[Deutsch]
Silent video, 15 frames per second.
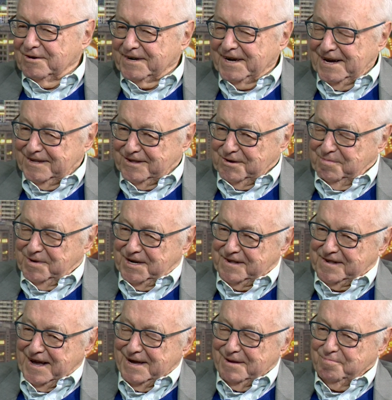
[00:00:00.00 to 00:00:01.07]
da, zumindest
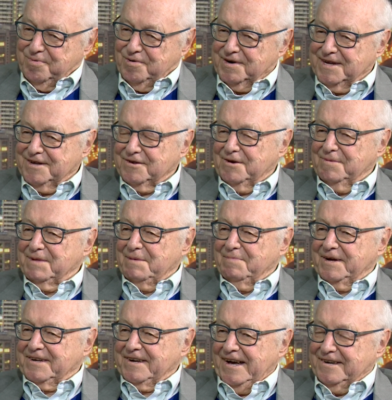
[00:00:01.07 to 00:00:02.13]
ein ja. Punkt. Jetzt kommt der
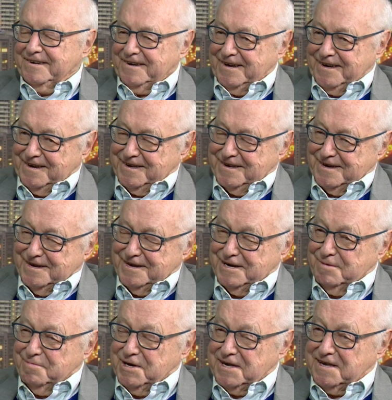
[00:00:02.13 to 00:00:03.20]
Parteitag. Ich erinnere
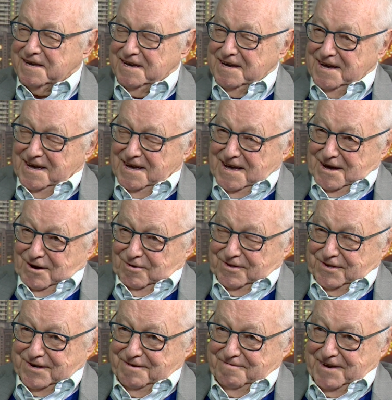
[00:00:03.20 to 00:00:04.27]
ja. mich. Und
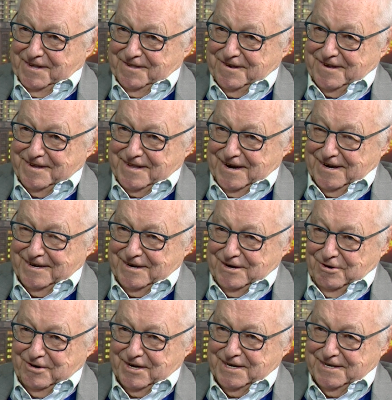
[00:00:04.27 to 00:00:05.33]
Sie werden sich daran
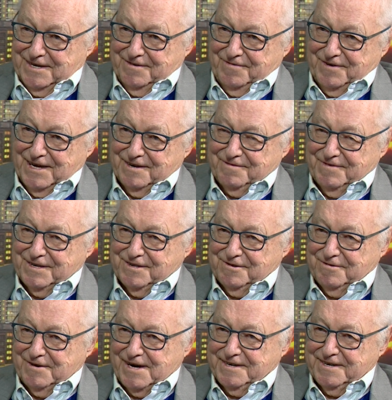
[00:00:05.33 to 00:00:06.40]
auch erinnern. Vielleicht waren Sie
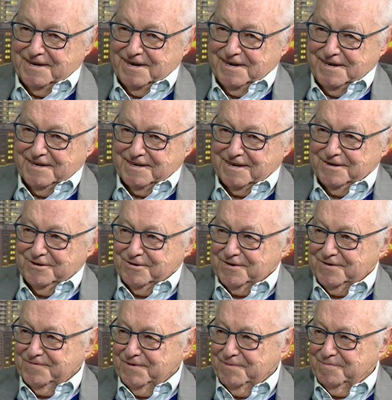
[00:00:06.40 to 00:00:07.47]
sogar Delegierter
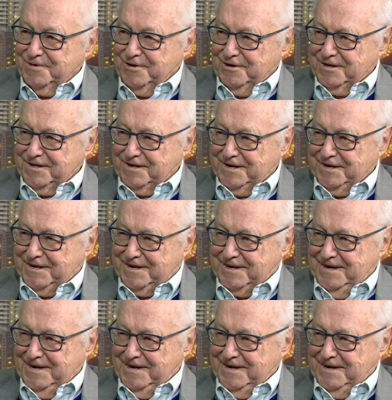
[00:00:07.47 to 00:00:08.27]
1995.